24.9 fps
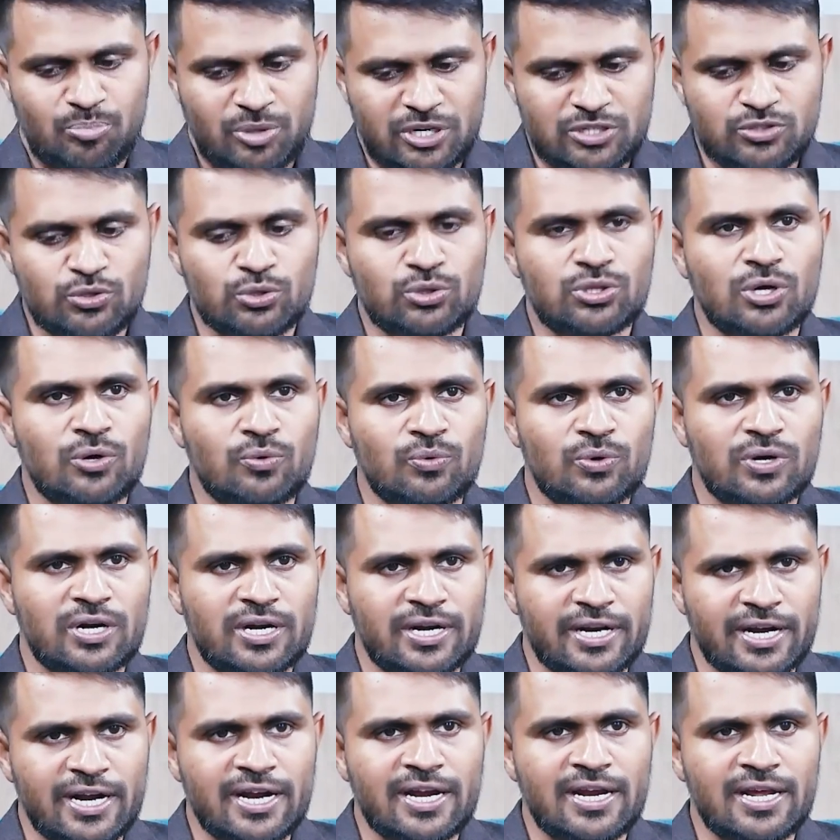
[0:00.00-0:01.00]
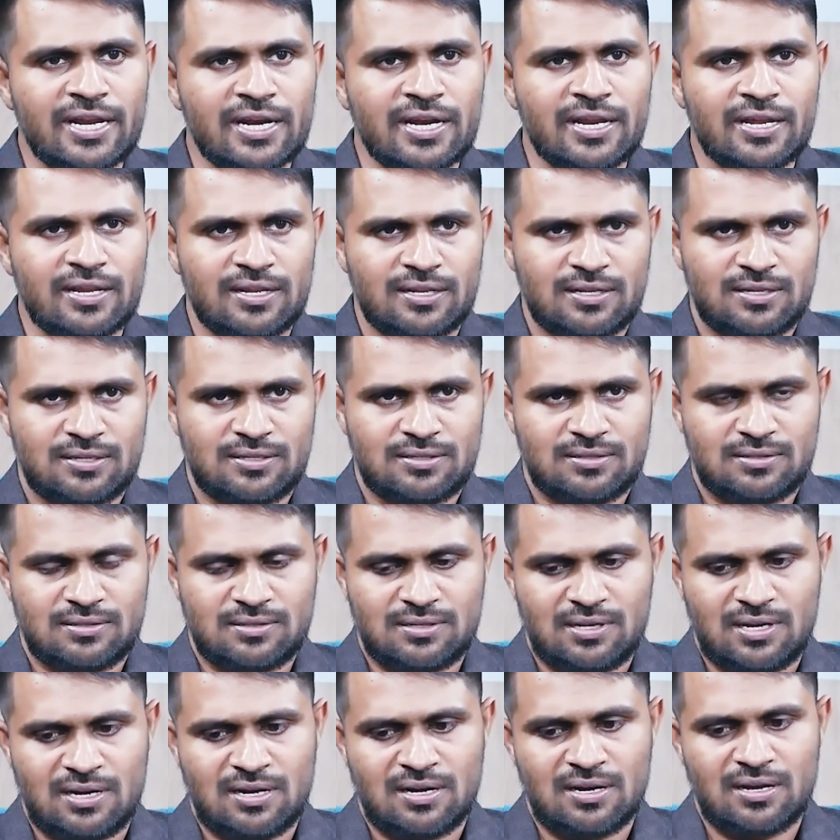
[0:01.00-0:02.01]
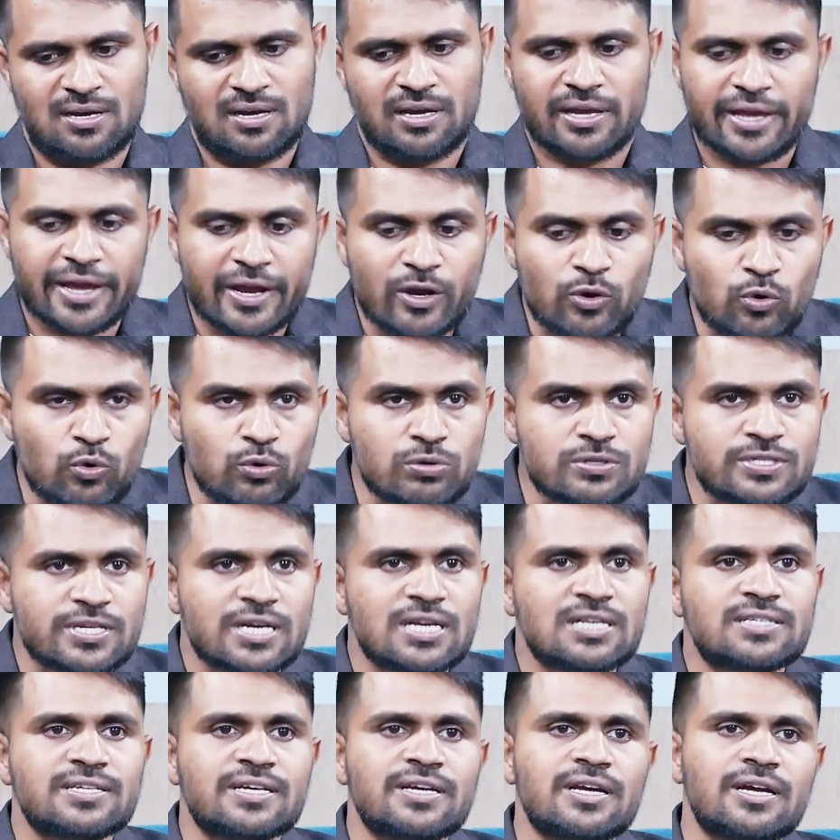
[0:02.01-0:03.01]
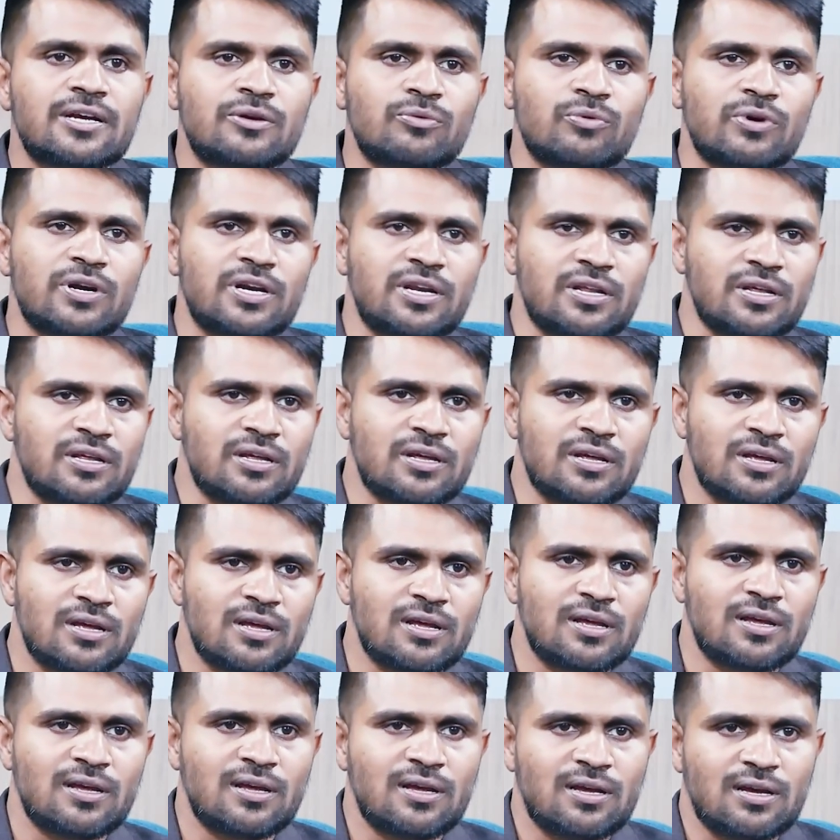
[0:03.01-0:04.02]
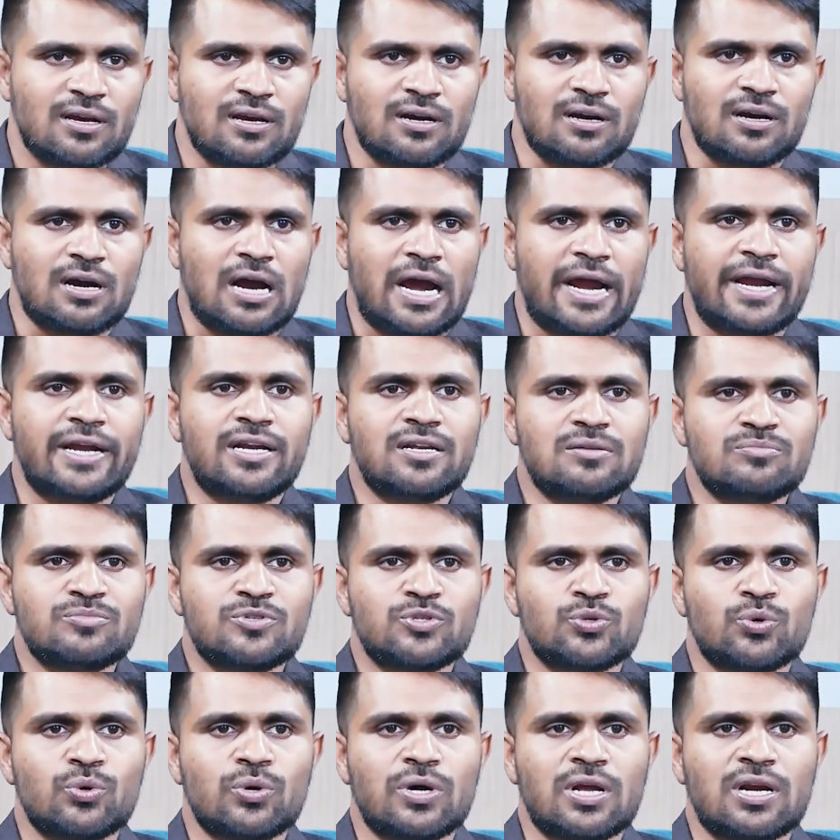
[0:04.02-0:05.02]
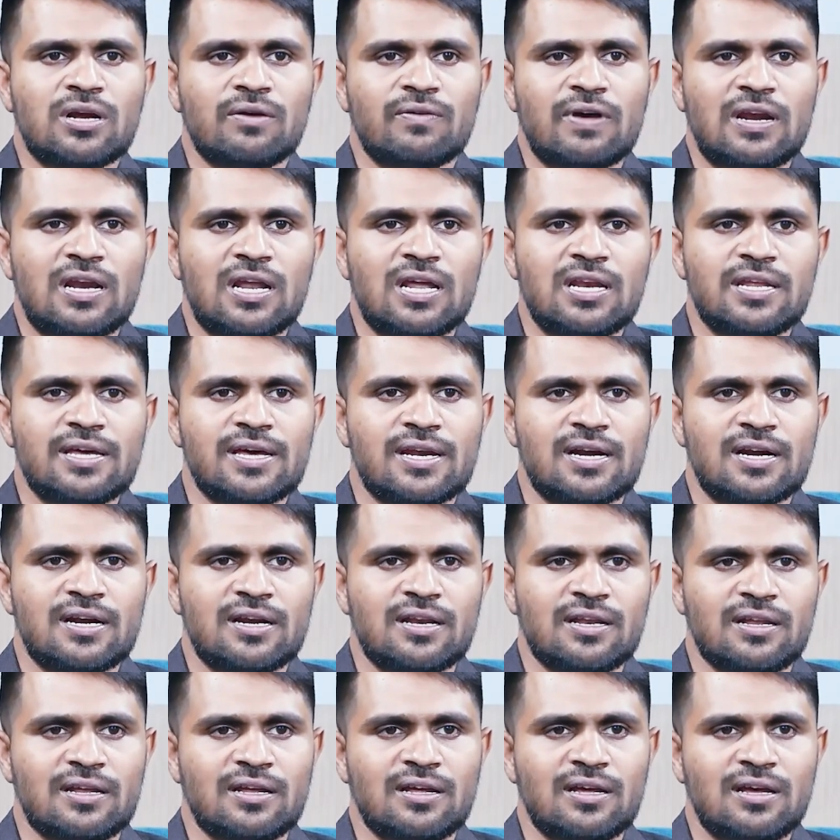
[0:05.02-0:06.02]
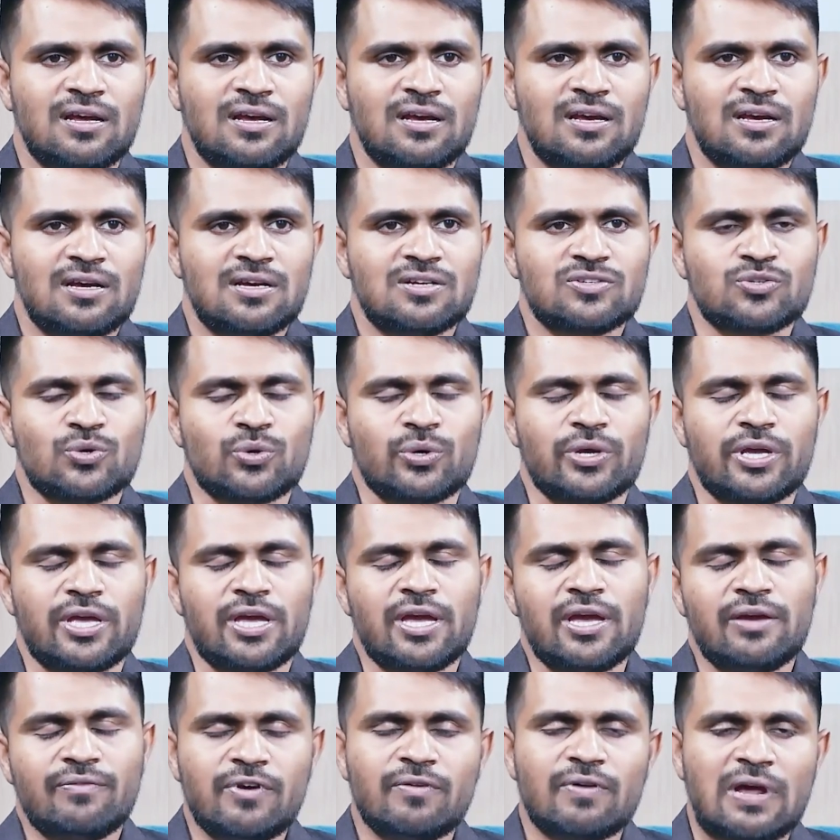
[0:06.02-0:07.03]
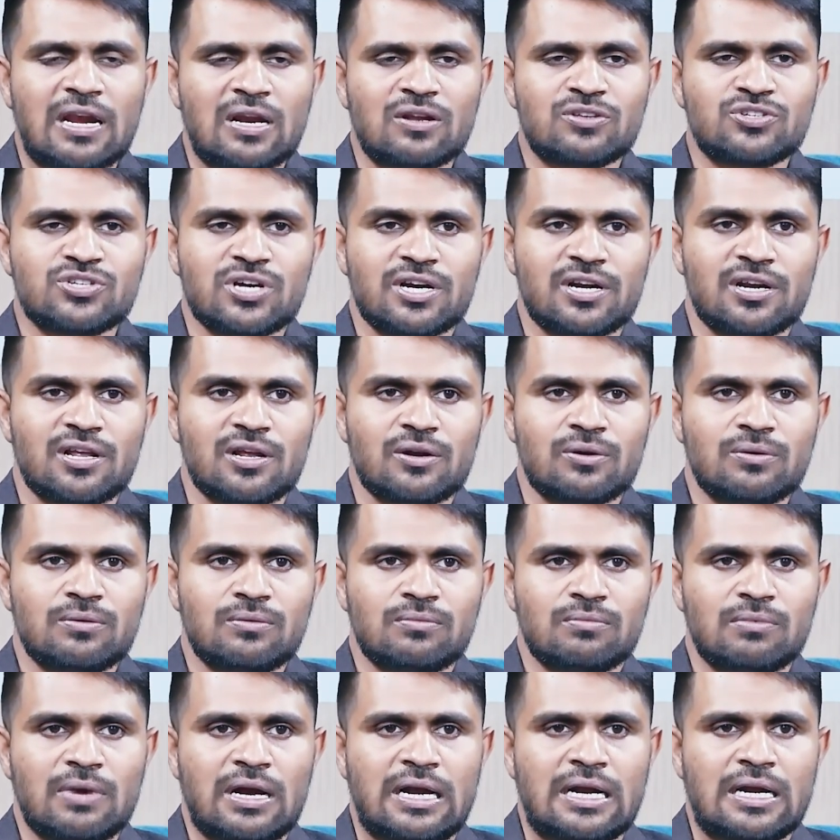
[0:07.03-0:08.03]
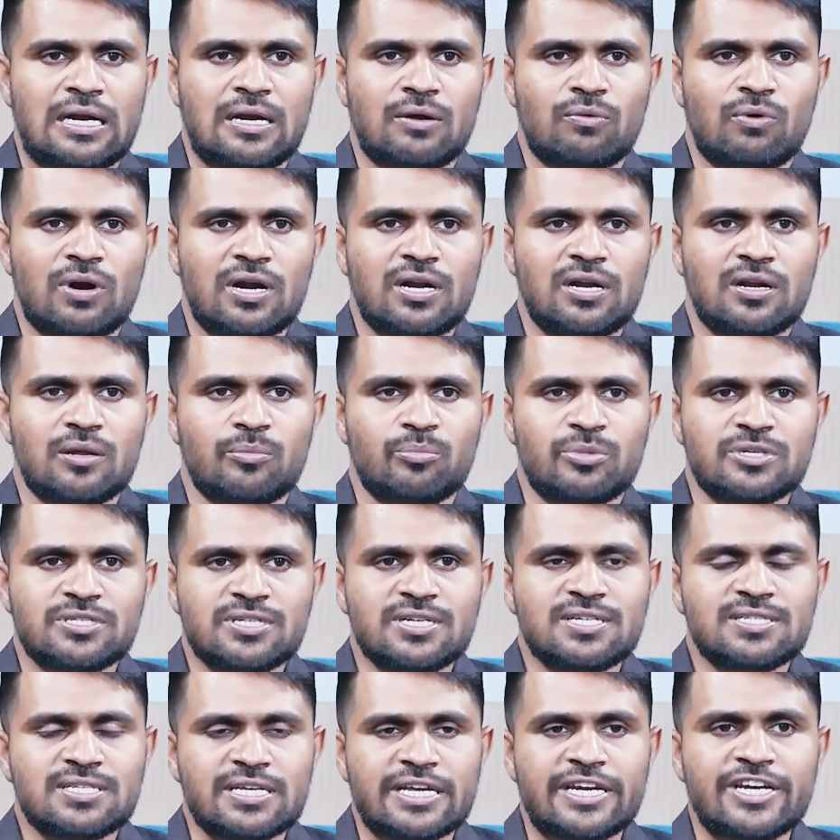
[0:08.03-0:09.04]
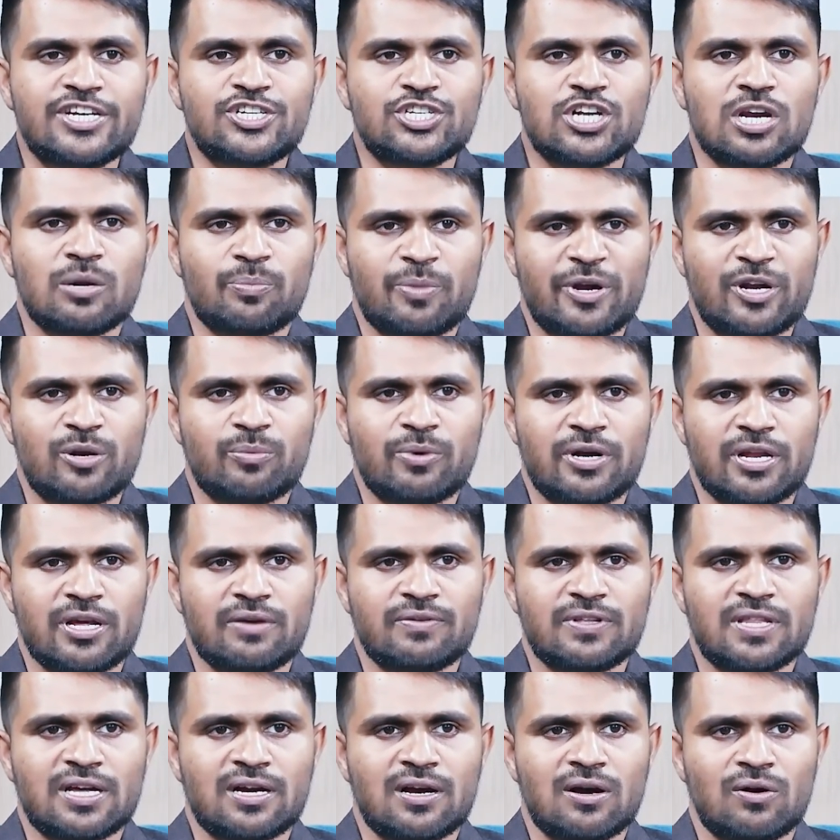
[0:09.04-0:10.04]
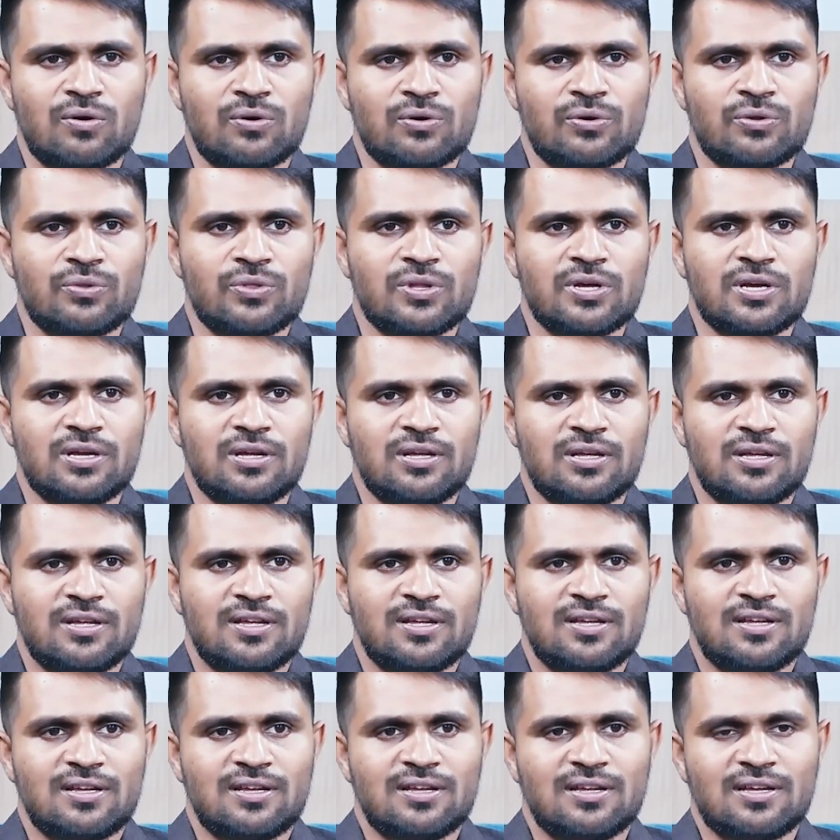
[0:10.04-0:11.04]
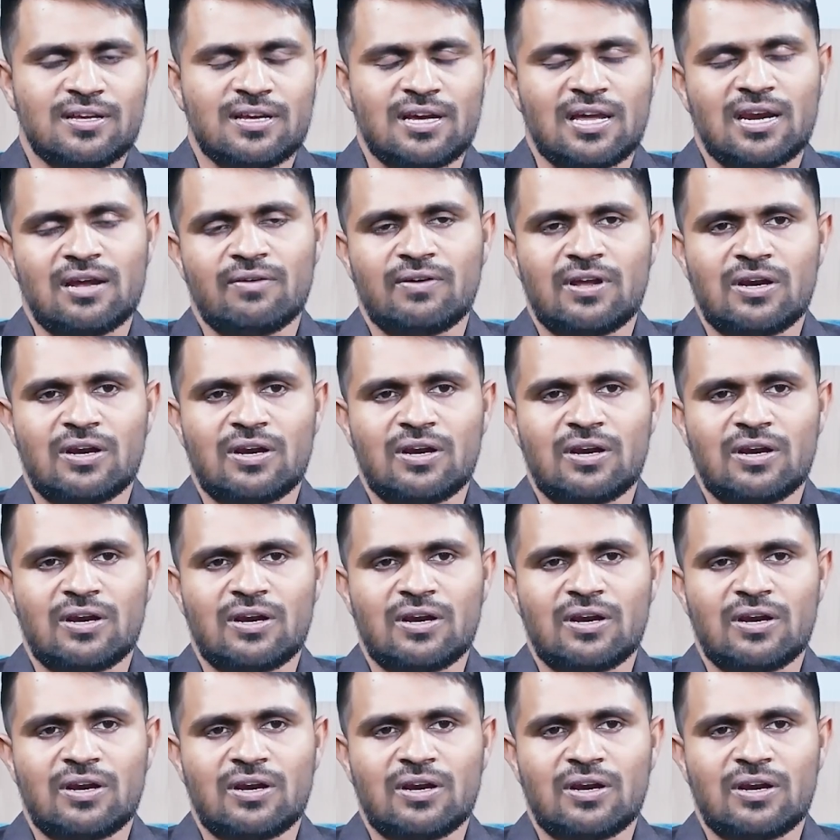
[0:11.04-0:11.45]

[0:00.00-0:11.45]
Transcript: ప్రస్తుతం ఉన్న ట్రెండింగ్ని అండ్ ఎక్కువ సేల్స్ అయ్యేటువంటి ఐటమ్స్ త్రూ కనుక వెళ్ళాలి అని అంటే సో ఏవి వెళ్ళొచ్చు అంటారు అండ్ వాటి బిజినెస్ ఇనీషియల్ పెట్టుబడి ఏ విధంగా ఉంటుంది ఎలా